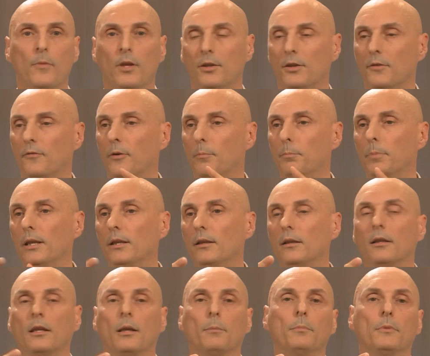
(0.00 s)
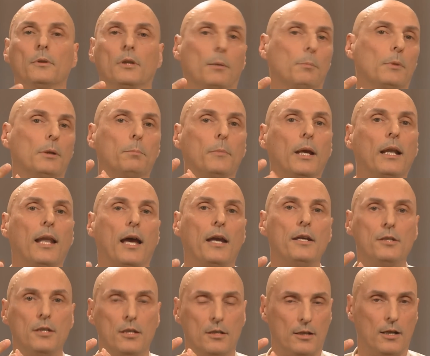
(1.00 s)
Sie verbinden damit mehr
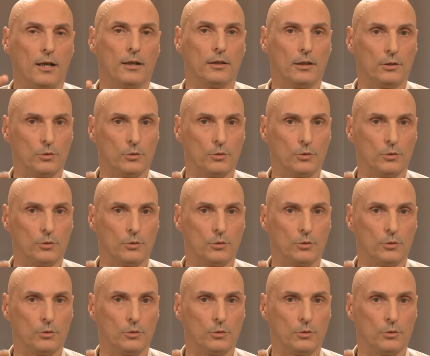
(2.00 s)
Leichtigkeit,